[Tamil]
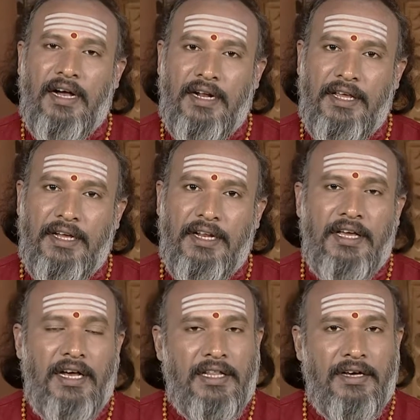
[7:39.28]
அடிக்கடி
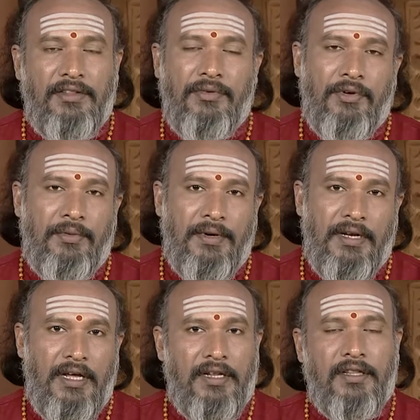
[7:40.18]
அதாவது ஒரு மணி
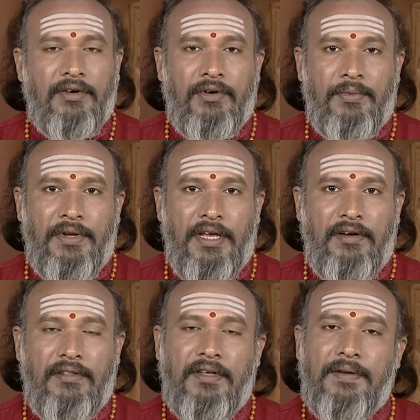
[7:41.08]
நேரத்துக்கு ஒரு
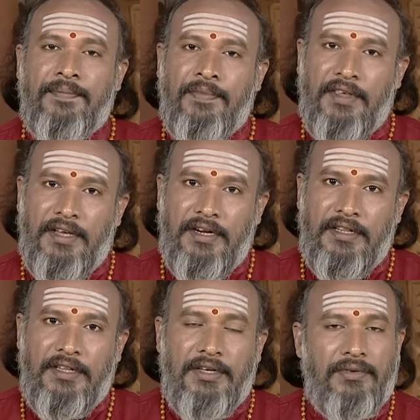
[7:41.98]
முறையாவது
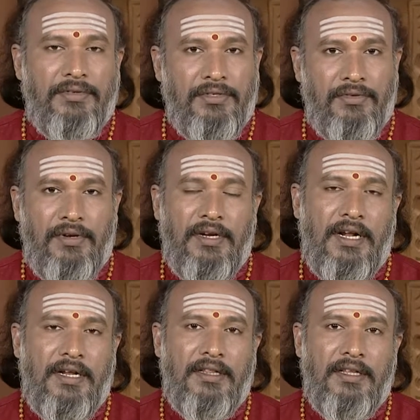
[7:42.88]
எழுந்து கொஞ்சம் தூரம்
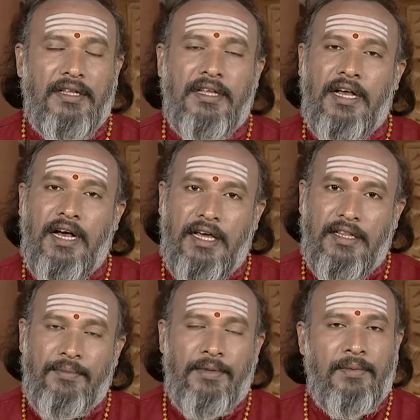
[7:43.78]
நடந்து
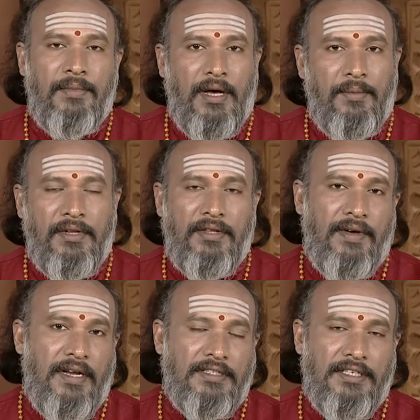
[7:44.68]
அதன் பின்பு அமர்ந்து
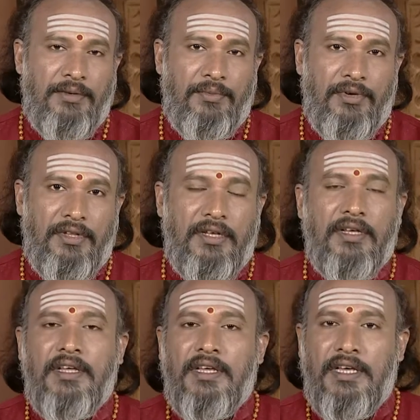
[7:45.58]
வேலை செய்யும் பொழுது
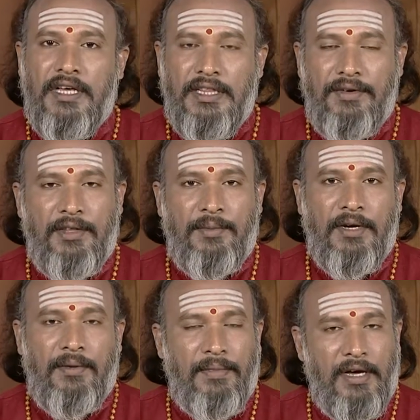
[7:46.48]
எந்த
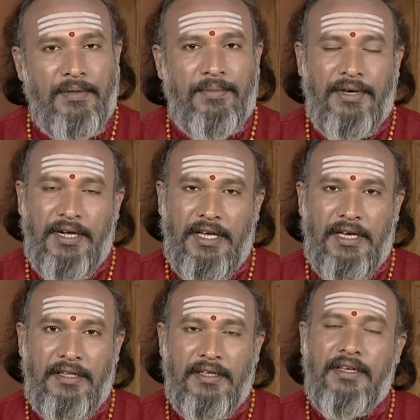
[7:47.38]
விதமான பாதிப்பும் கிடையாது